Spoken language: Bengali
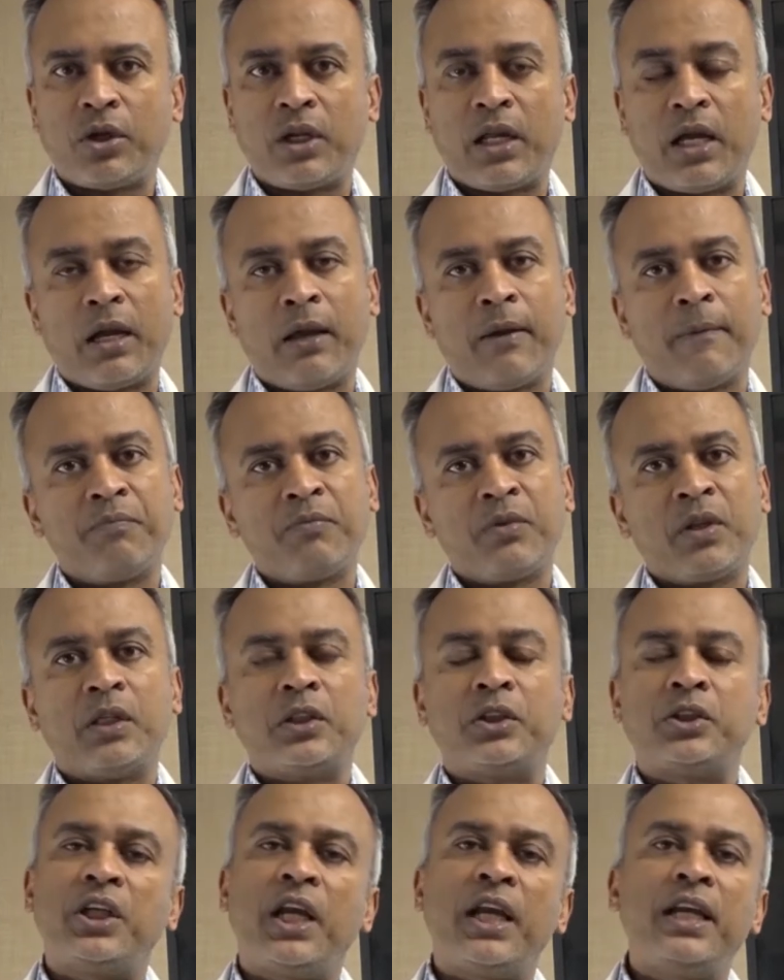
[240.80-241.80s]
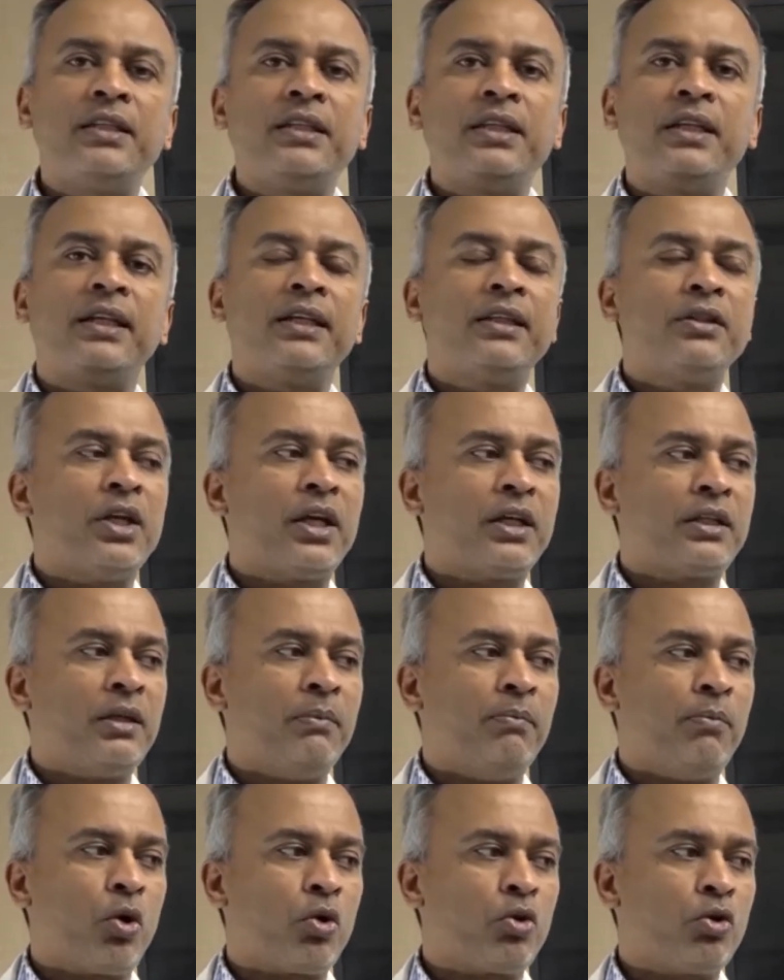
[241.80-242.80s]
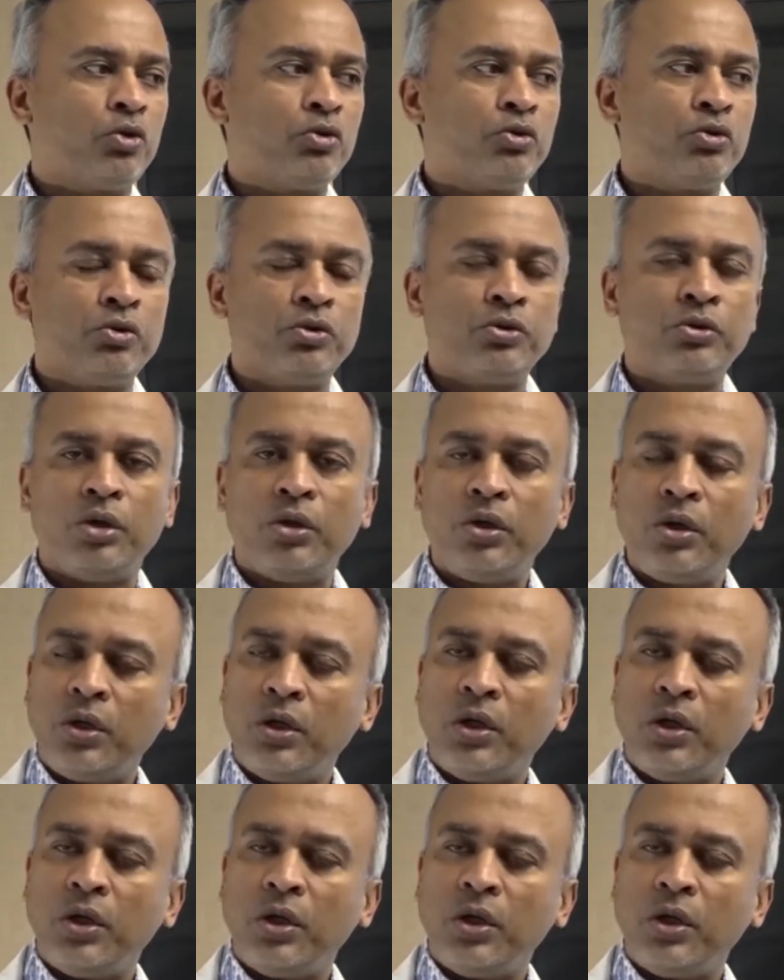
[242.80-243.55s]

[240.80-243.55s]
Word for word: করা সেইটি কিন্তু একটি বড় যুদ্ধ